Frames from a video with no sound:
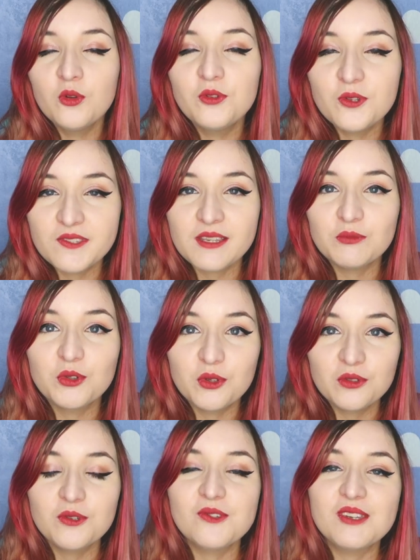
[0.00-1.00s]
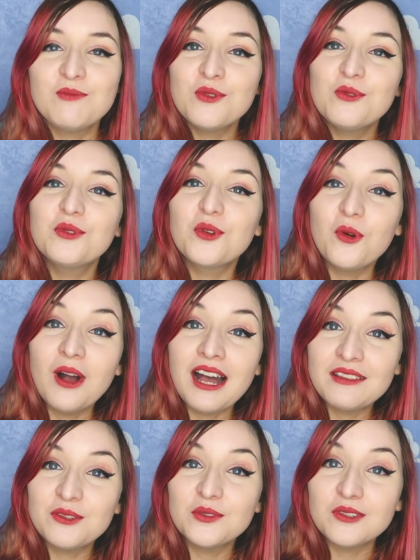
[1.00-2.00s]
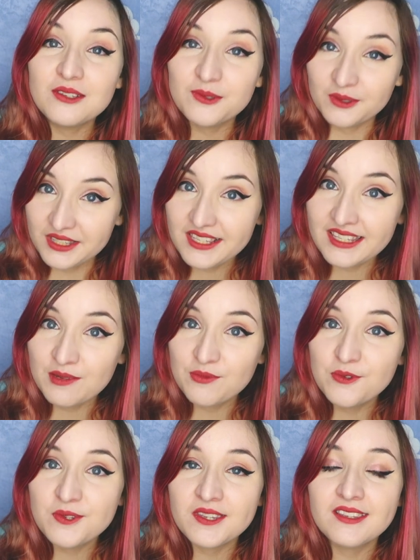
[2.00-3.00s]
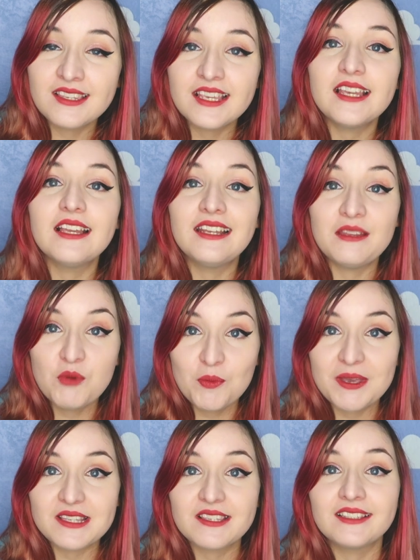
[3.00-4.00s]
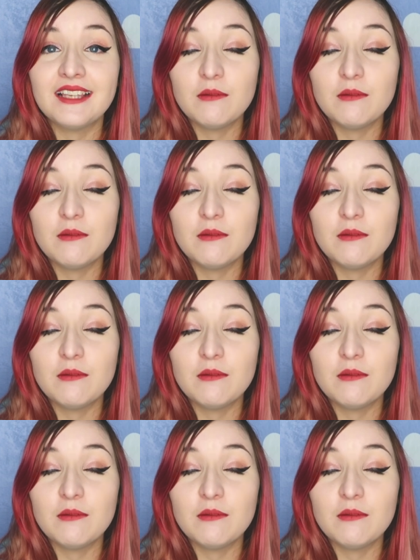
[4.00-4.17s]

le deuxième truc que j'ai beaucoup trop hâte de voir sur Disney ⁇ c'est les Muppets.